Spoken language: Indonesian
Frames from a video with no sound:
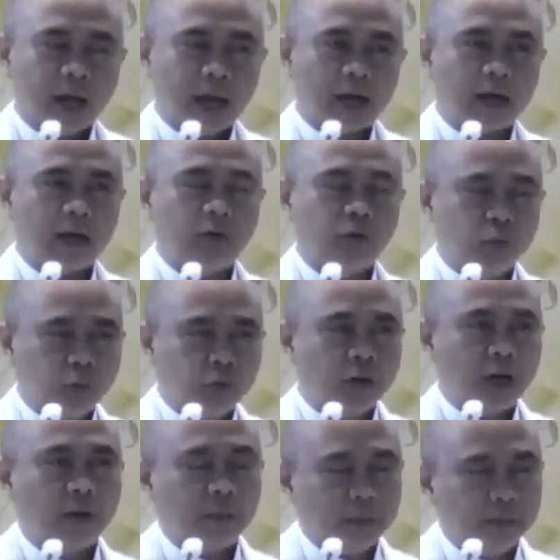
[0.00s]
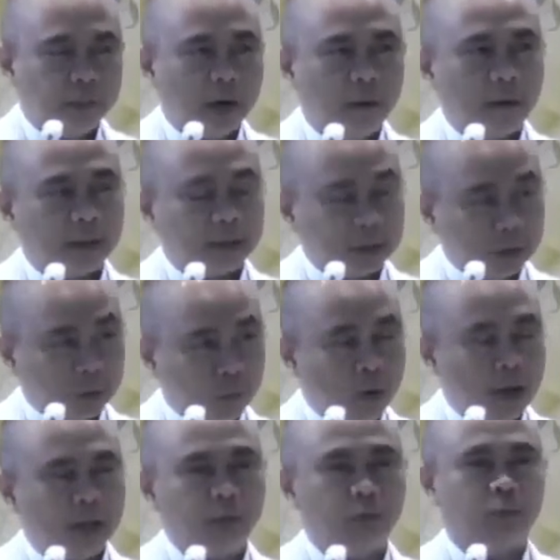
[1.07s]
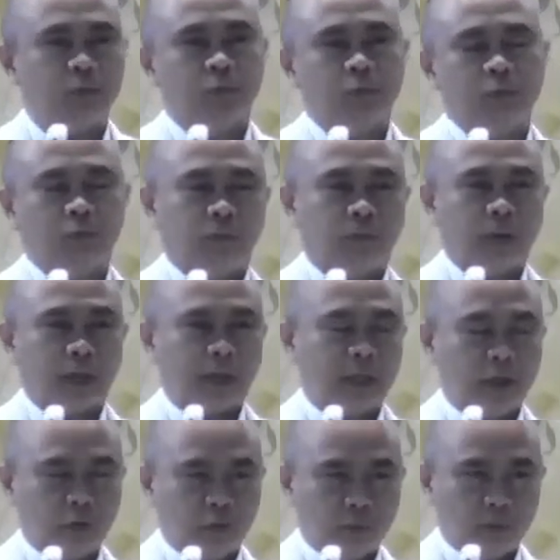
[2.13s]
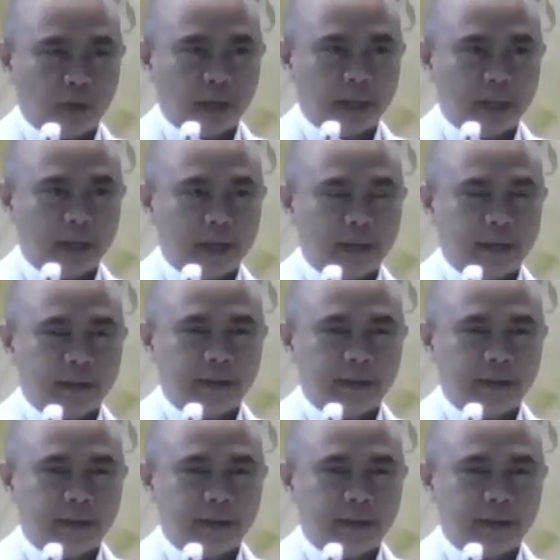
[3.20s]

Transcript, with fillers: akan juga membawa sesuatu bagi hidup mereka.